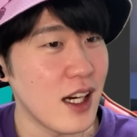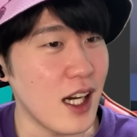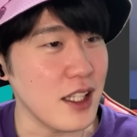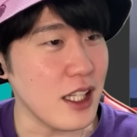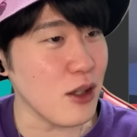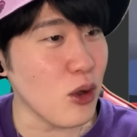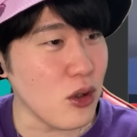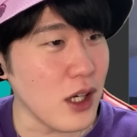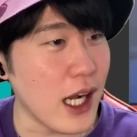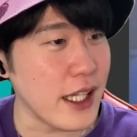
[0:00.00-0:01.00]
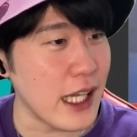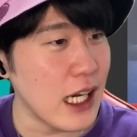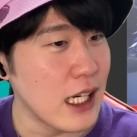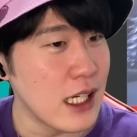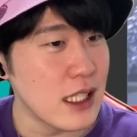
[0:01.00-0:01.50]
はい。で、ここがあれ
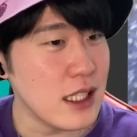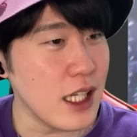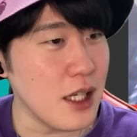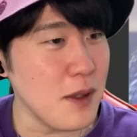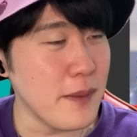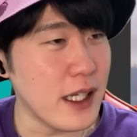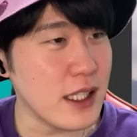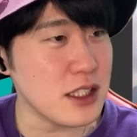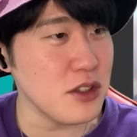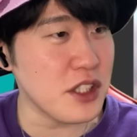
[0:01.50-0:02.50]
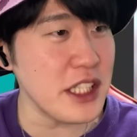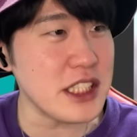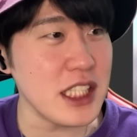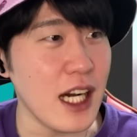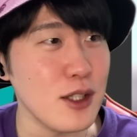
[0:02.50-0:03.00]
な。テレビマンたちの基
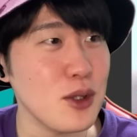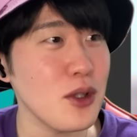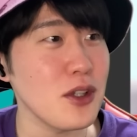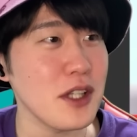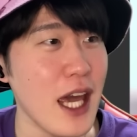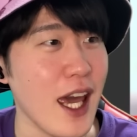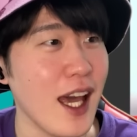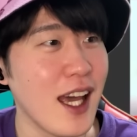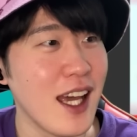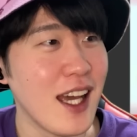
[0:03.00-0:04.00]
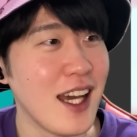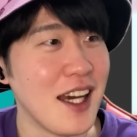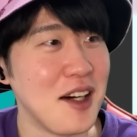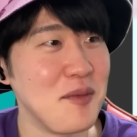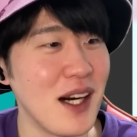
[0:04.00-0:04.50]
地があるところで、
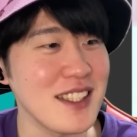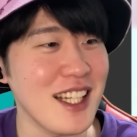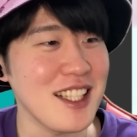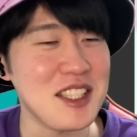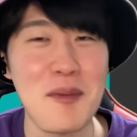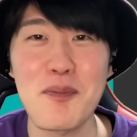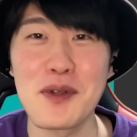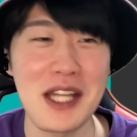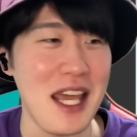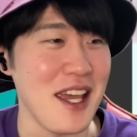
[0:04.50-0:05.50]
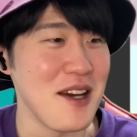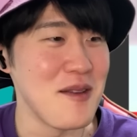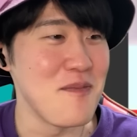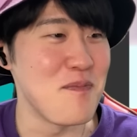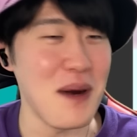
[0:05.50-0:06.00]
マザーシップに、
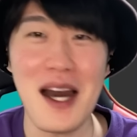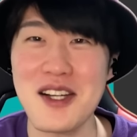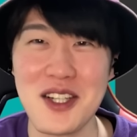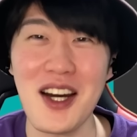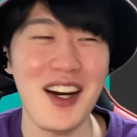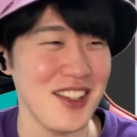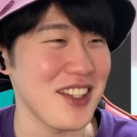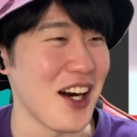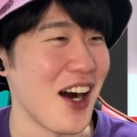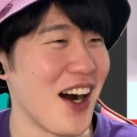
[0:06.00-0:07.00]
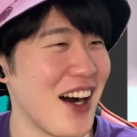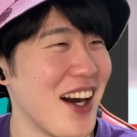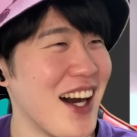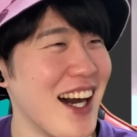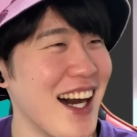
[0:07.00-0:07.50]
バカーンだ!
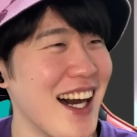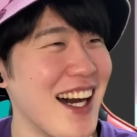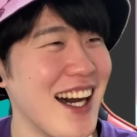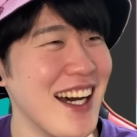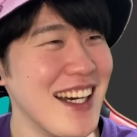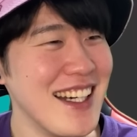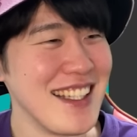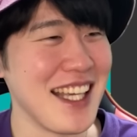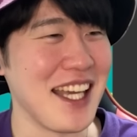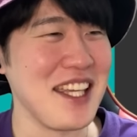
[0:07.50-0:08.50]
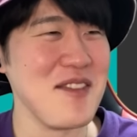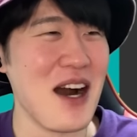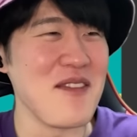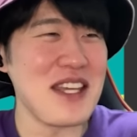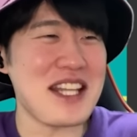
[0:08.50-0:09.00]
いや、
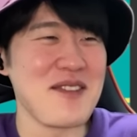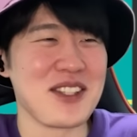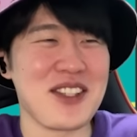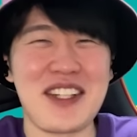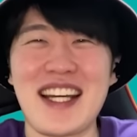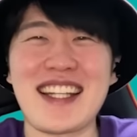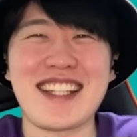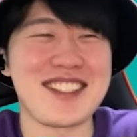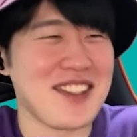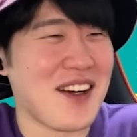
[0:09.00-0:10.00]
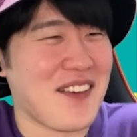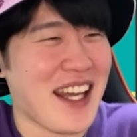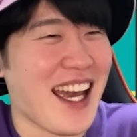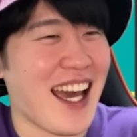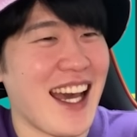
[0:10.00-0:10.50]
今見ても鳥肌立つわ、こ
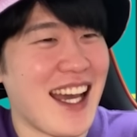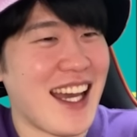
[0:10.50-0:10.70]
れ。